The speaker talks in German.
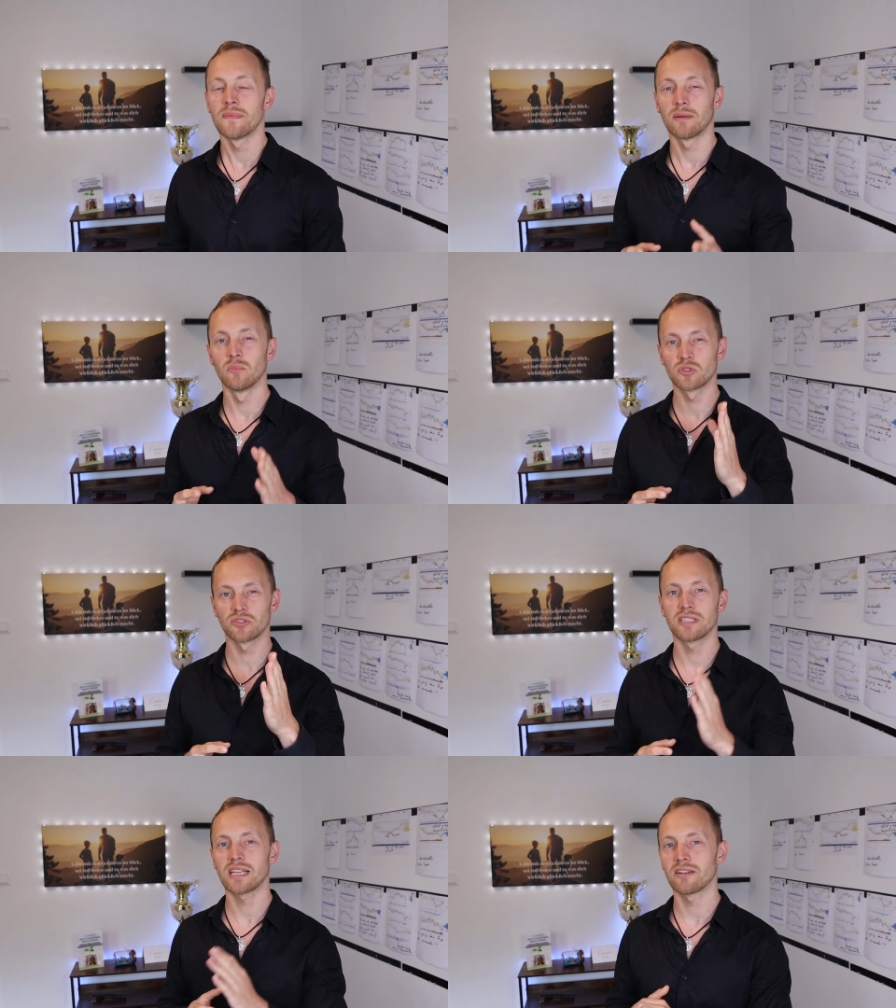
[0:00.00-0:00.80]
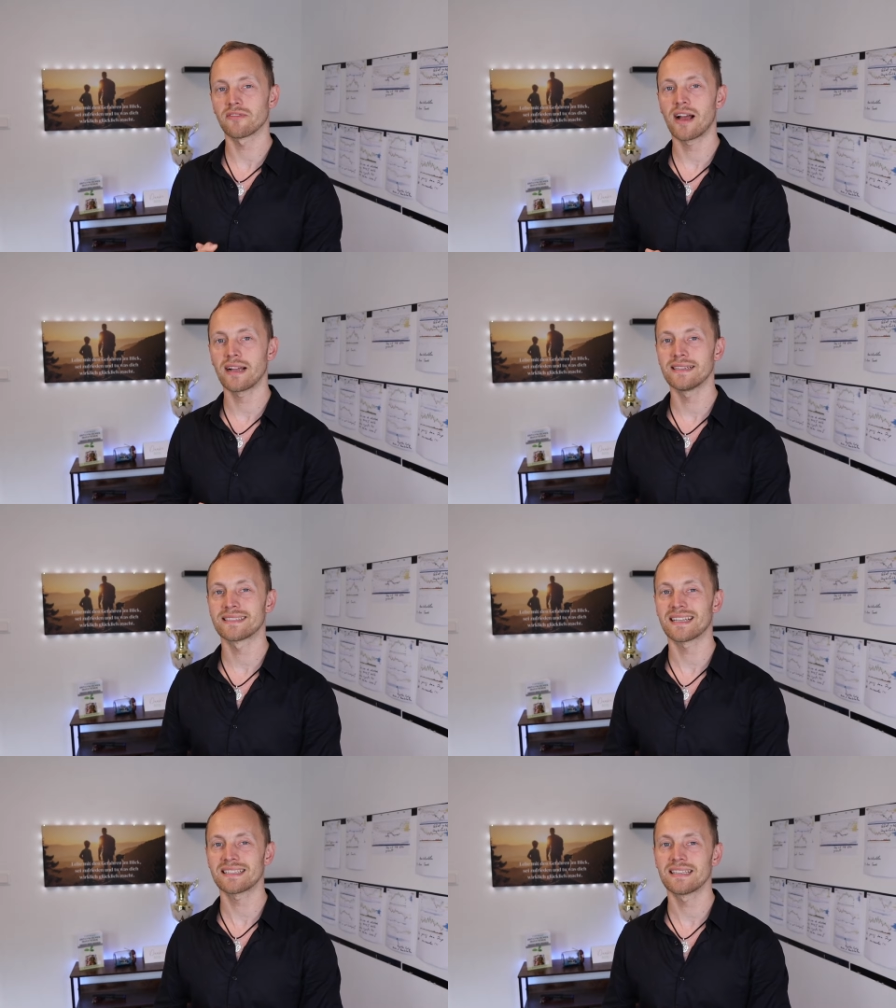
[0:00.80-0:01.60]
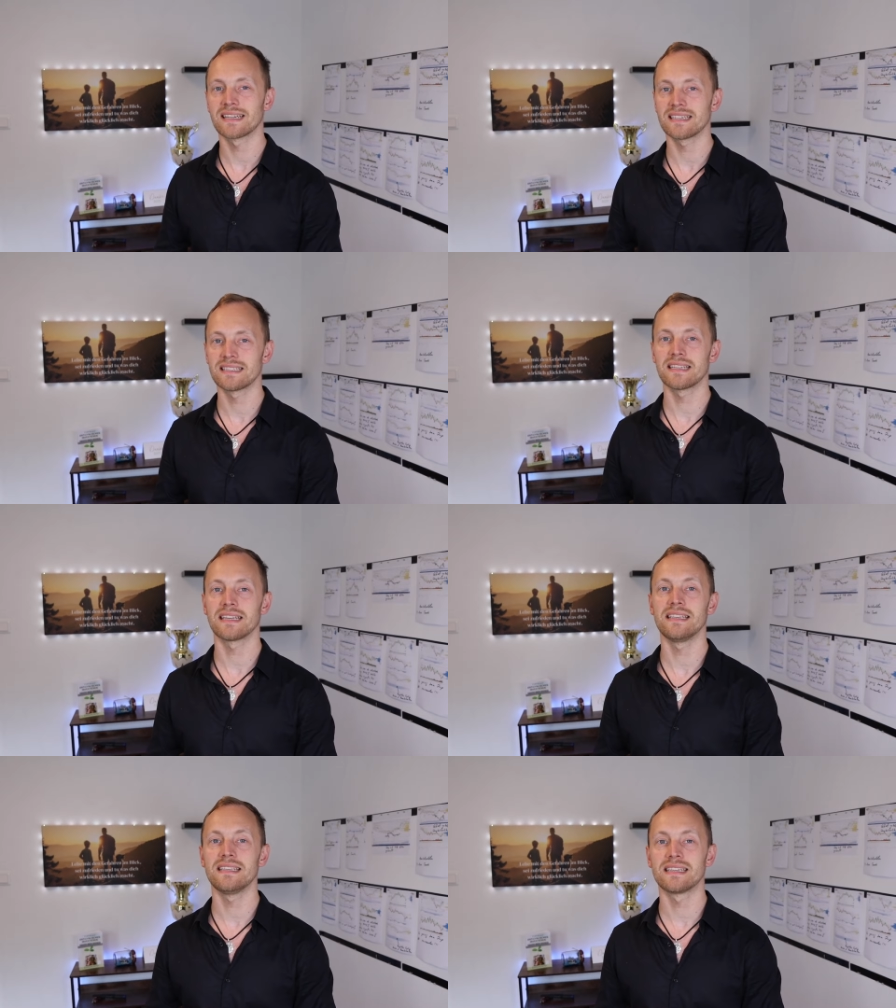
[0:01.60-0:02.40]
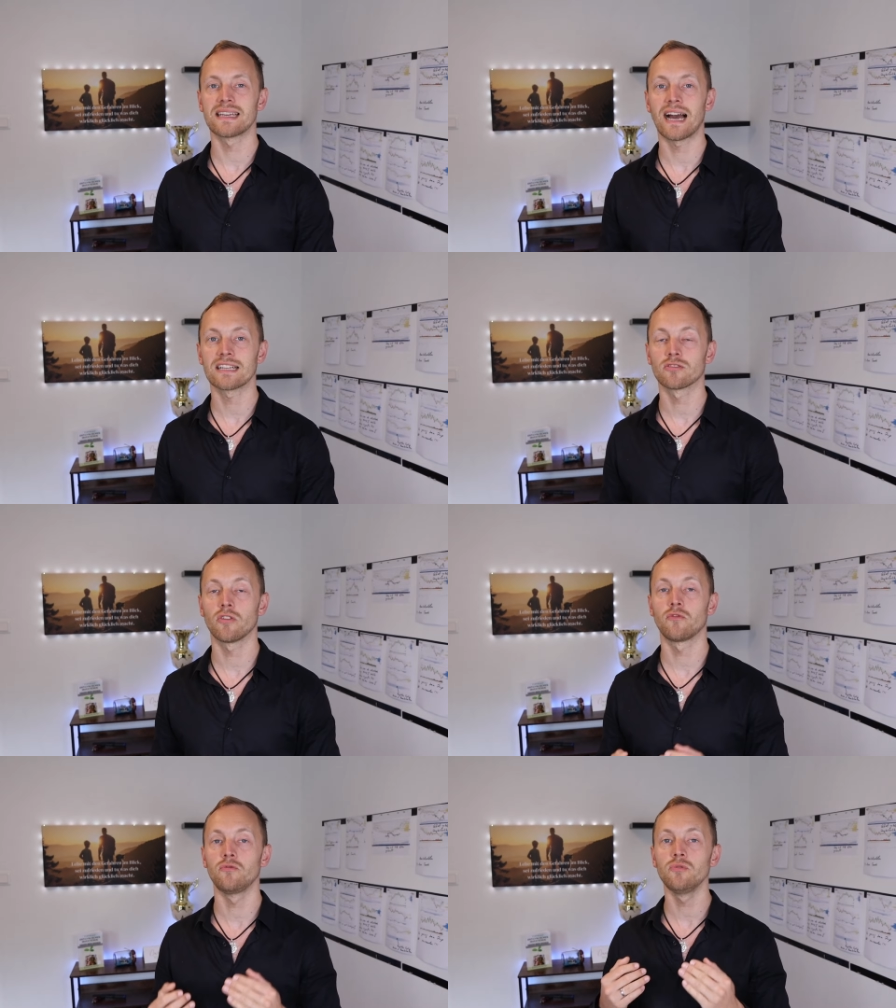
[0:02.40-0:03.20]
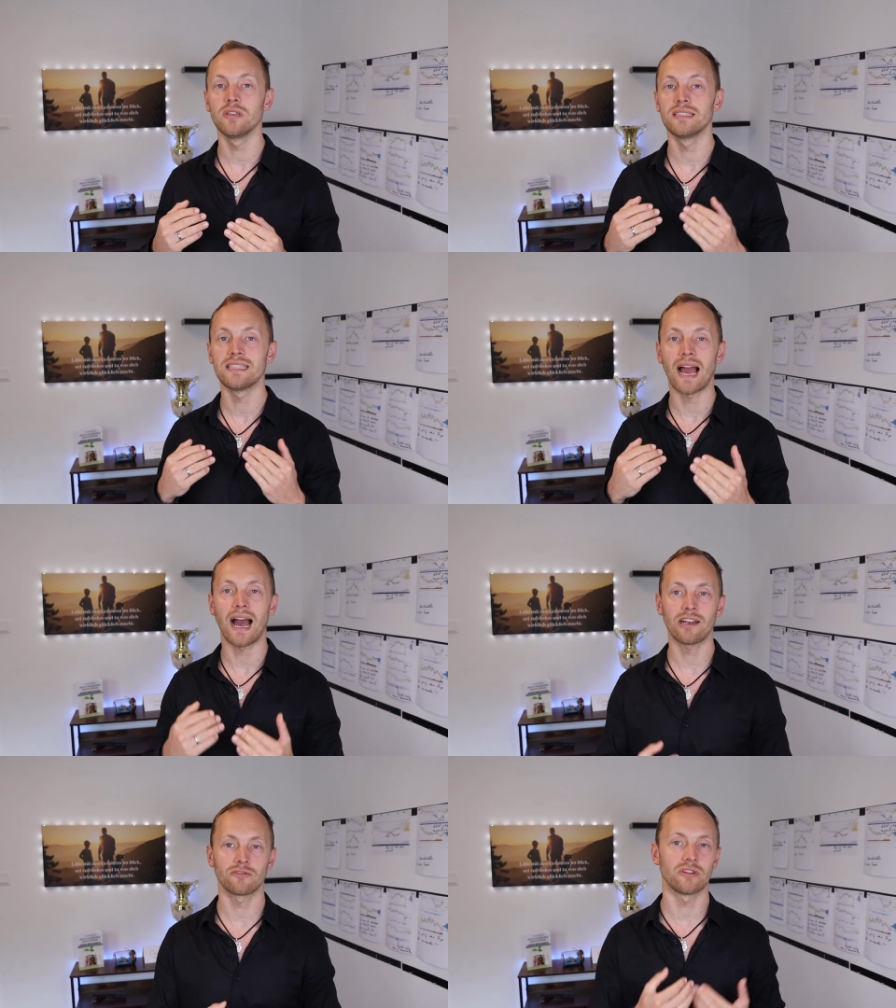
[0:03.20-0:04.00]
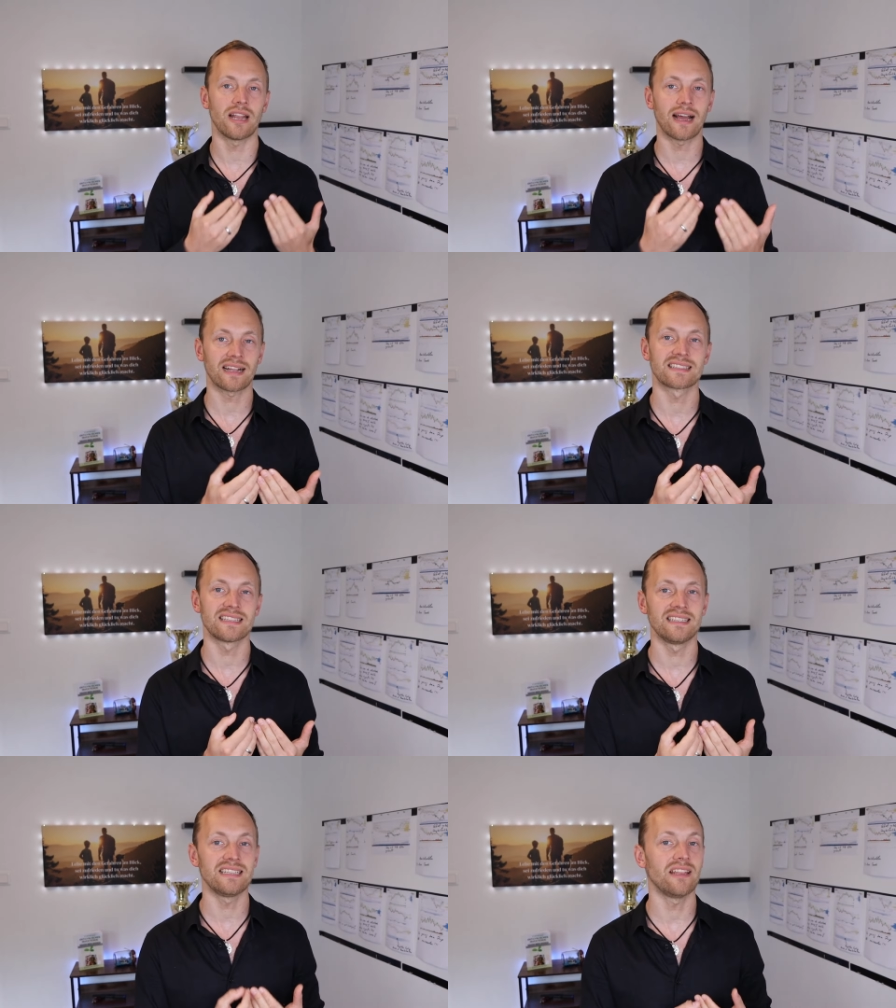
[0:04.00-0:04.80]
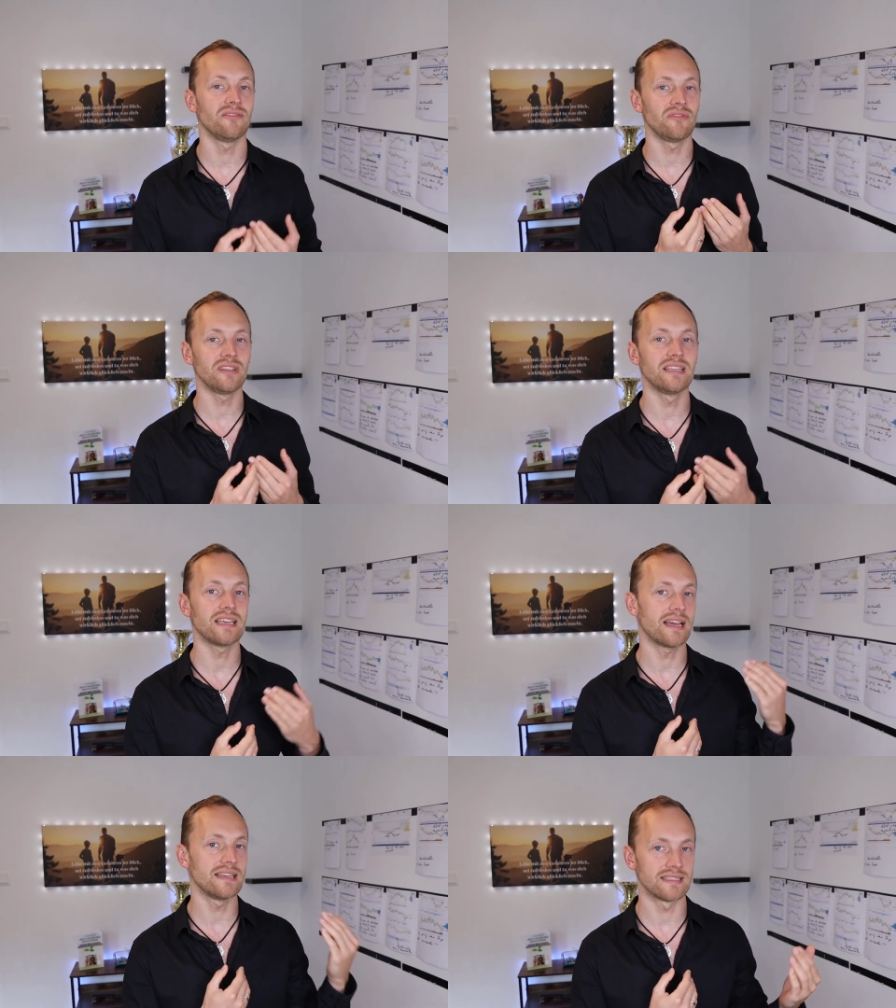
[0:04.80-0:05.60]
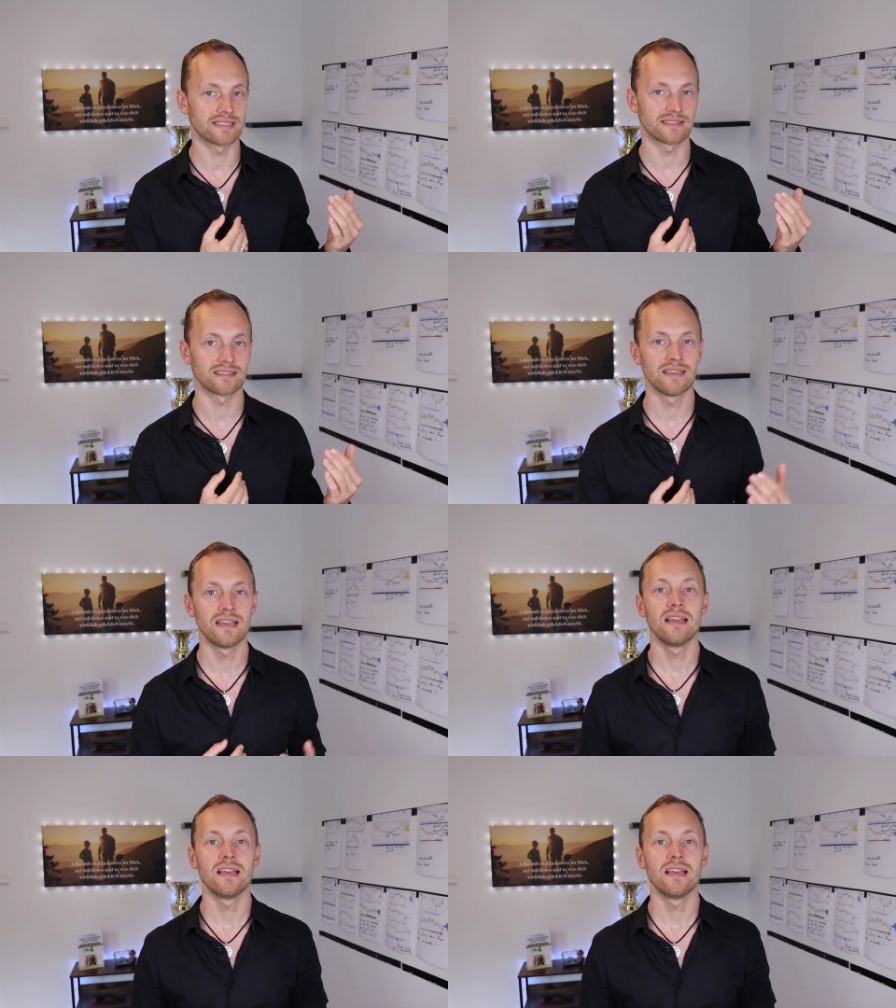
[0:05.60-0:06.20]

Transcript: dann musst du dich halt fragen, ist das der richtige Indikator für die Art von Aktie, die Nvidia ist.